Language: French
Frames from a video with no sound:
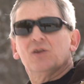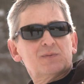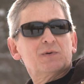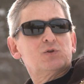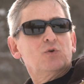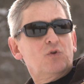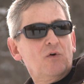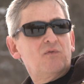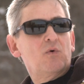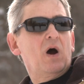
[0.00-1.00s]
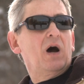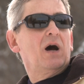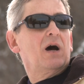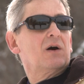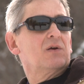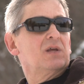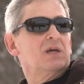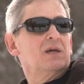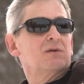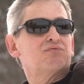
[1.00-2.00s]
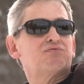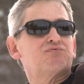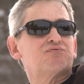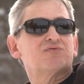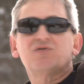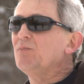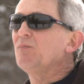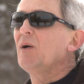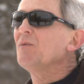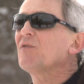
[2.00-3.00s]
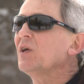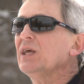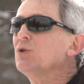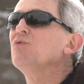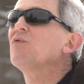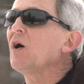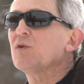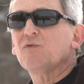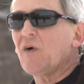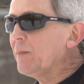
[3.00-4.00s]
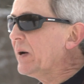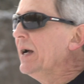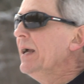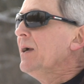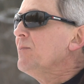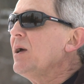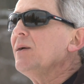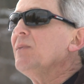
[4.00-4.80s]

espèce de devoir, des, je sais pas, enfin des tu feras, tu feras pas, mais,